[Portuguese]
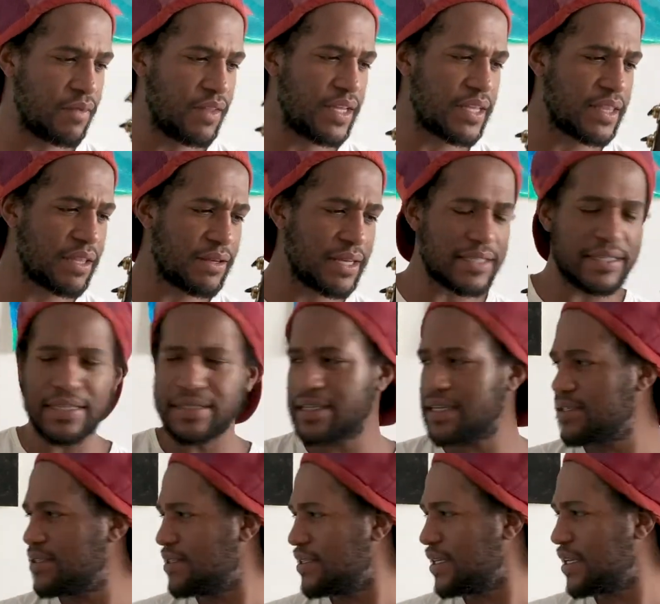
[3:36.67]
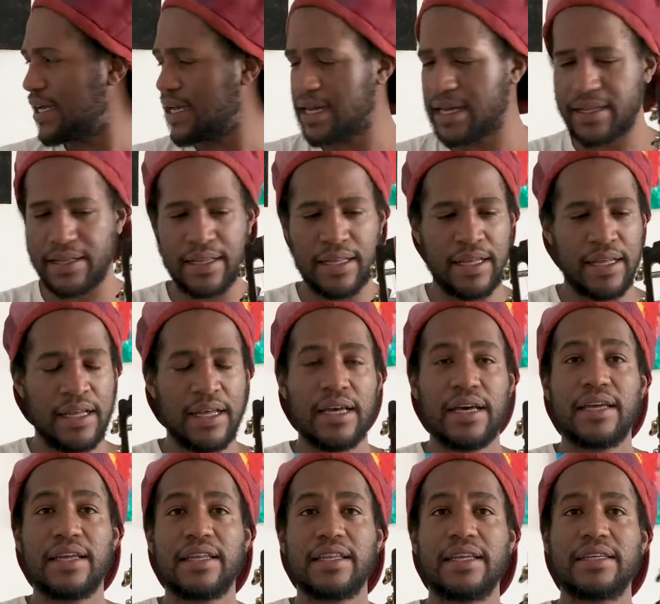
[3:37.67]
então nessa terceira
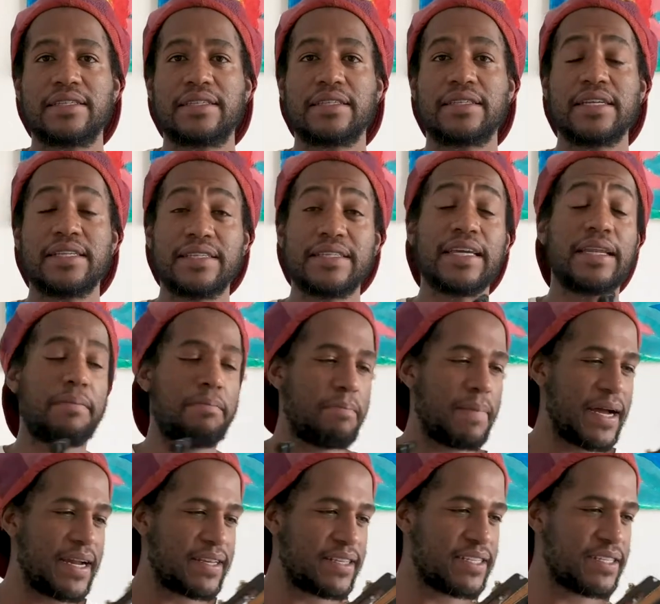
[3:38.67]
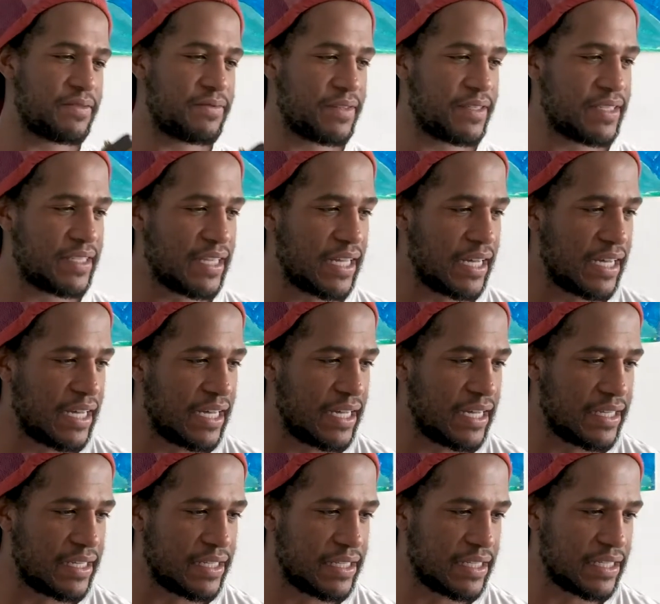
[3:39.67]
nessa terceira parte
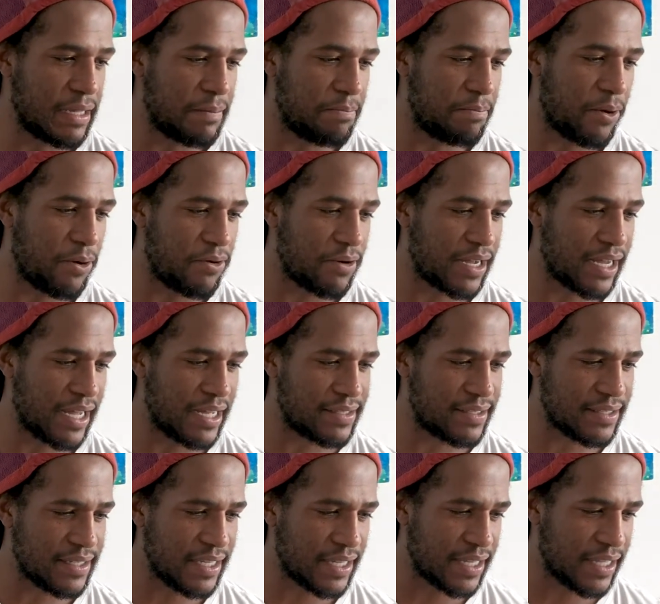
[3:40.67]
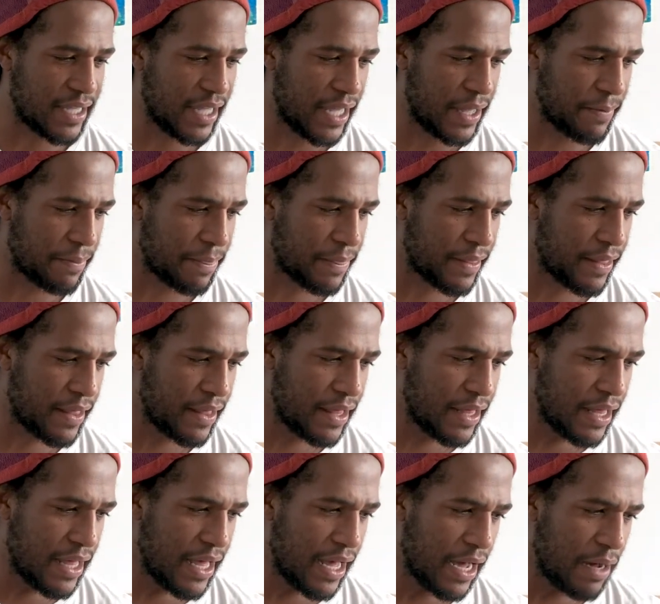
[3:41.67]
da, da polca assim é que é,
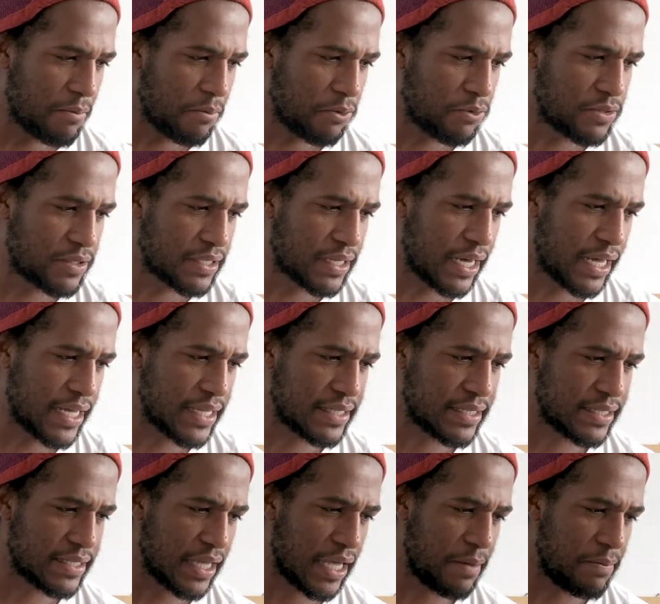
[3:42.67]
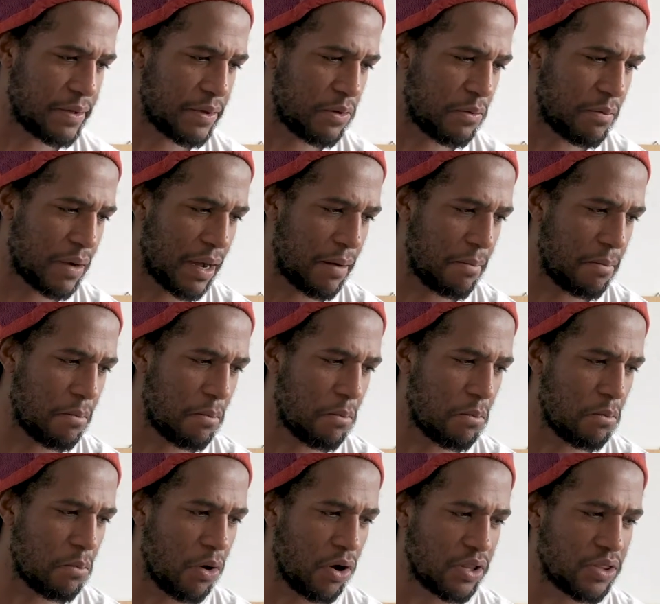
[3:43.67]
a música recebe uma
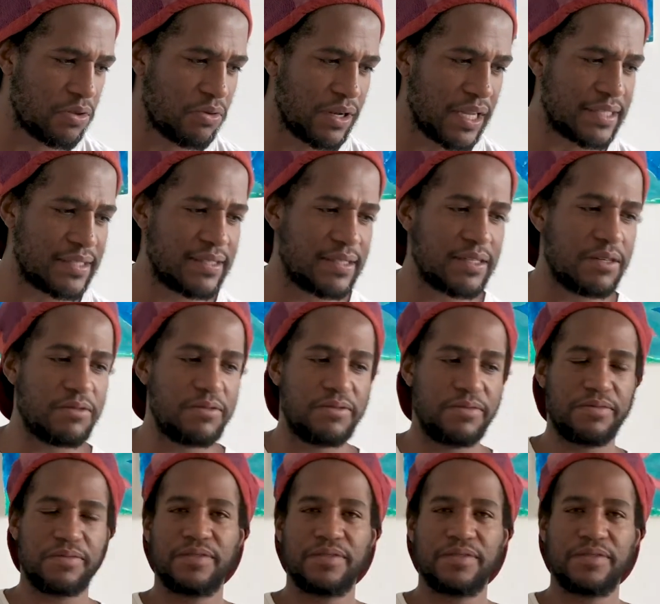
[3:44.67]
modulação,